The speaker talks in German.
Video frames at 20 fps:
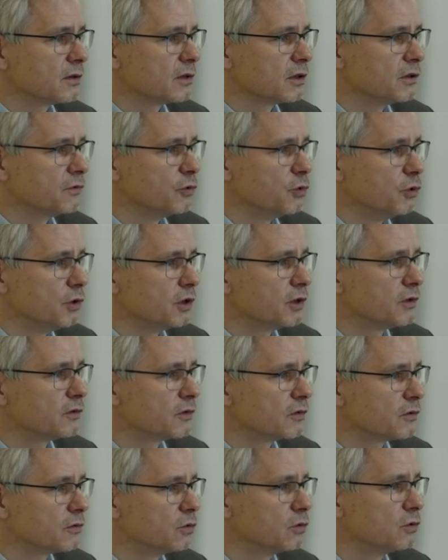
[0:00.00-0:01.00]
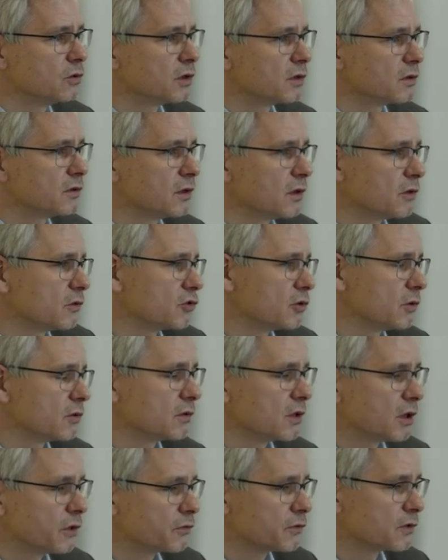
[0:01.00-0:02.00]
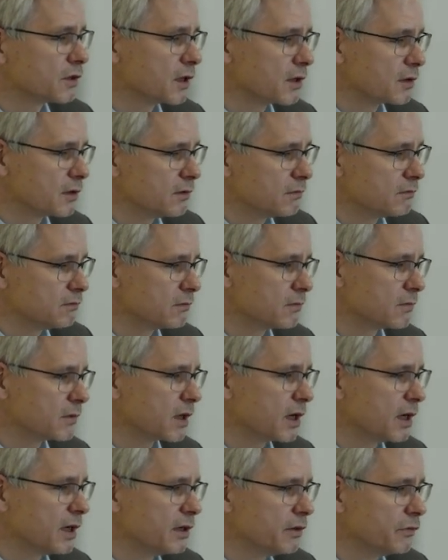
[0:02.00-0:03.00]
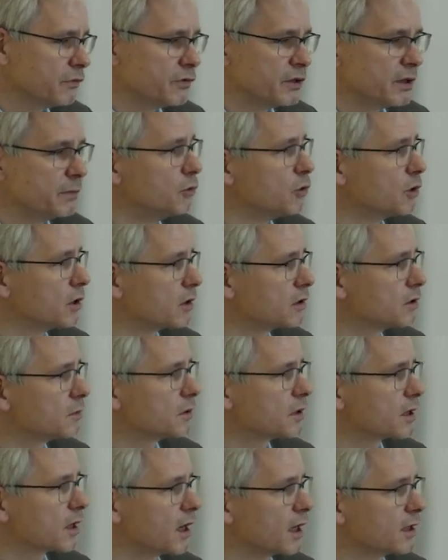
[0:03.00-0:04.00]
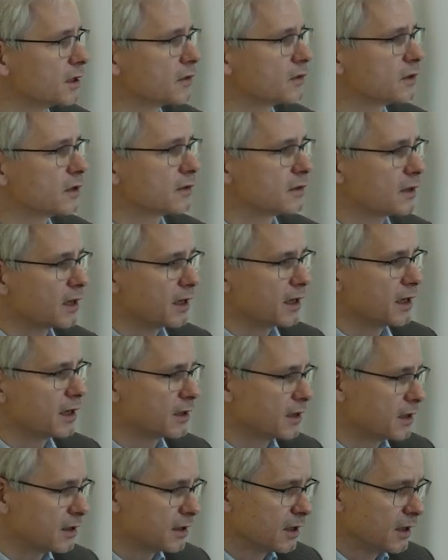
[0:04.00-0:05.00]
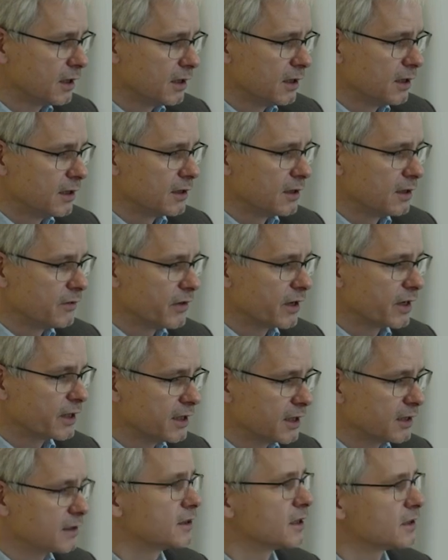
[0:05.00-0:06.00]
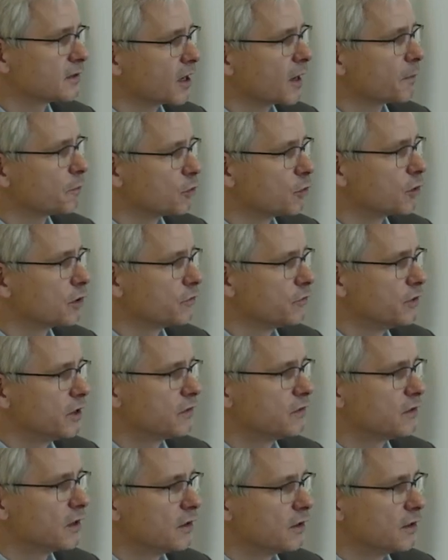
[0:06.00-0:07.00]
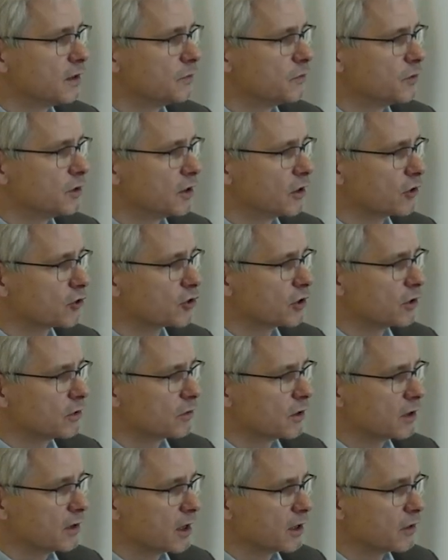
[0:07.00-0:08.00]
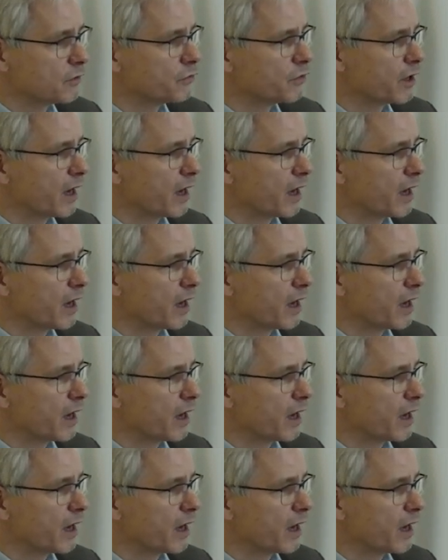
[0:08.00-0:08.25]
gewöhnlich ist es so, dass die Ausstellungslaufzeiten drei, vier Monate betragen. Das heißt, eigentlich wäre jetzt der Zeitpunkt gewesen, an dem wir die Ausstellung hätten